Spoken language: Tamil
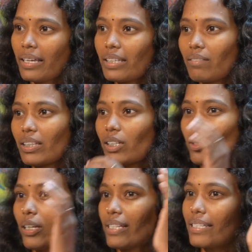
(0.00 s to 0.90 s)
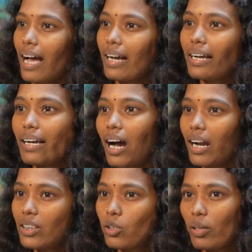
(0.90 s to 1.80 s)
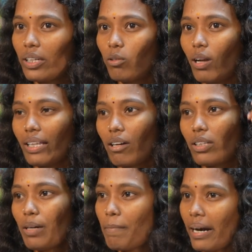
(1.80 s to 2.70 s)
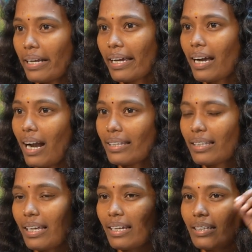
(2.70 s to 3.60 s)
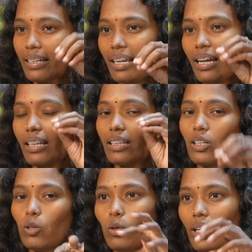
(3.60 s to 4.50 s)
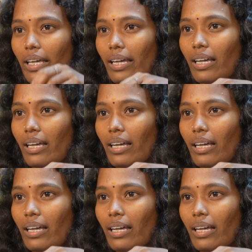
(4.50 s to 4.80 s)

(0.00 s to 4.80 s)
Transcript: இது வந்து ஒரு சங்க காலத்துடைய நூல் அதாவது பழைய காலத்தில் இருக்கிற அந்த நூல்